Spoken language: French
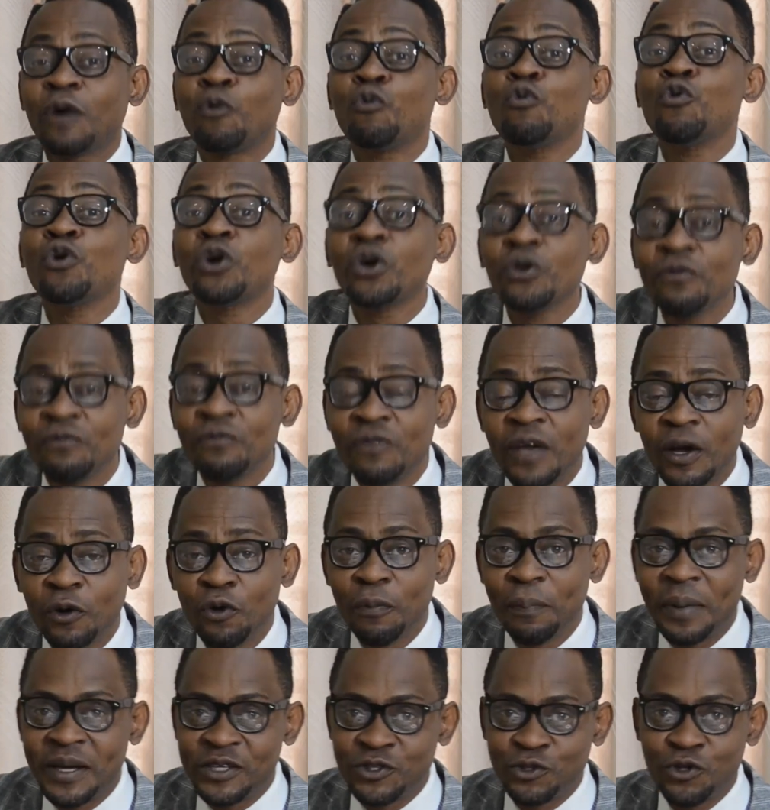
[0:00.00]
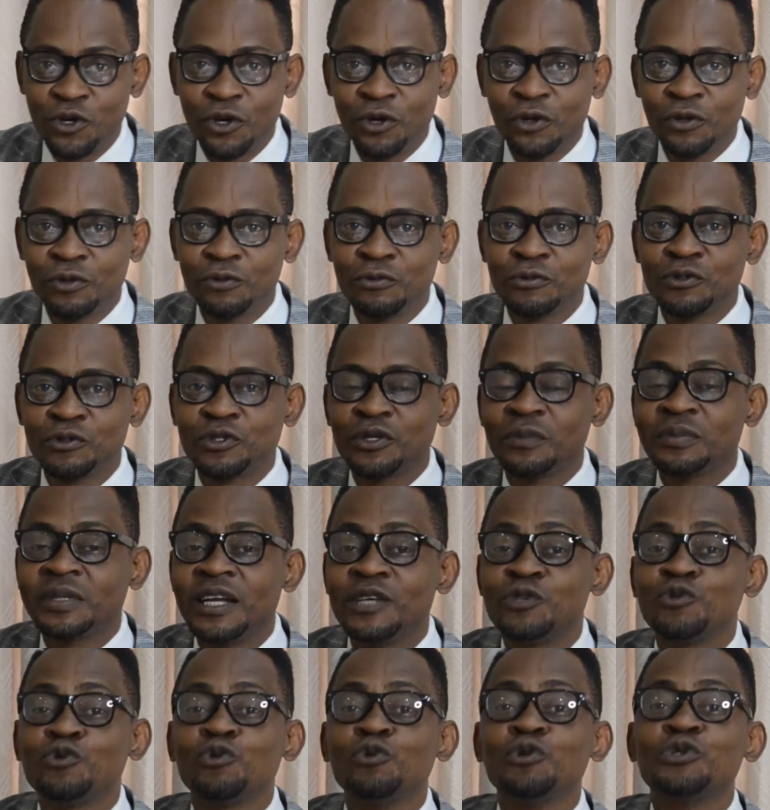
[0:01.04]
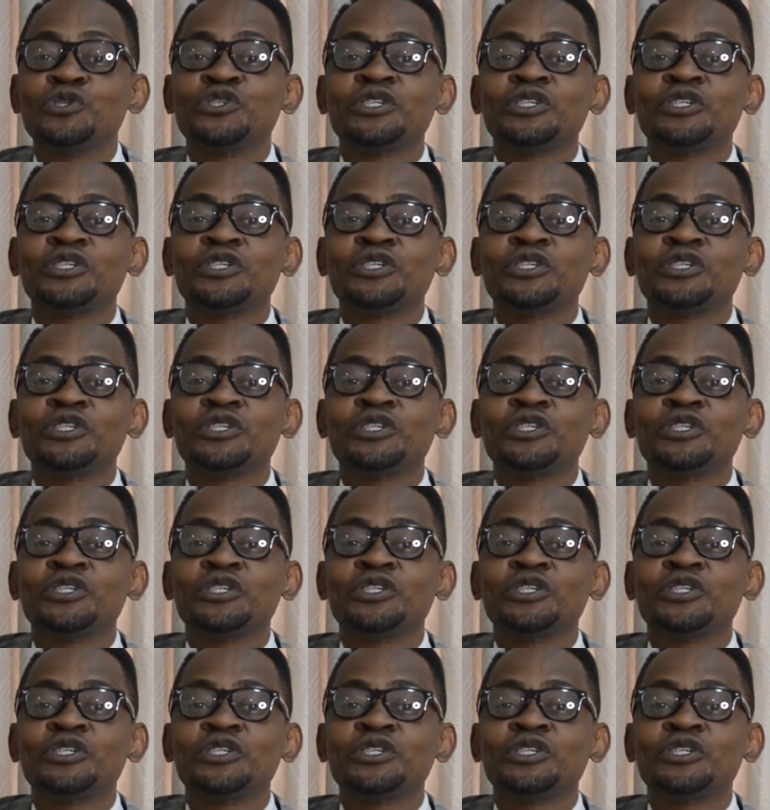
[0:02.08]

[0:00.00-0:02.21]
accourus vers le pasteur, nous sommes allés sur le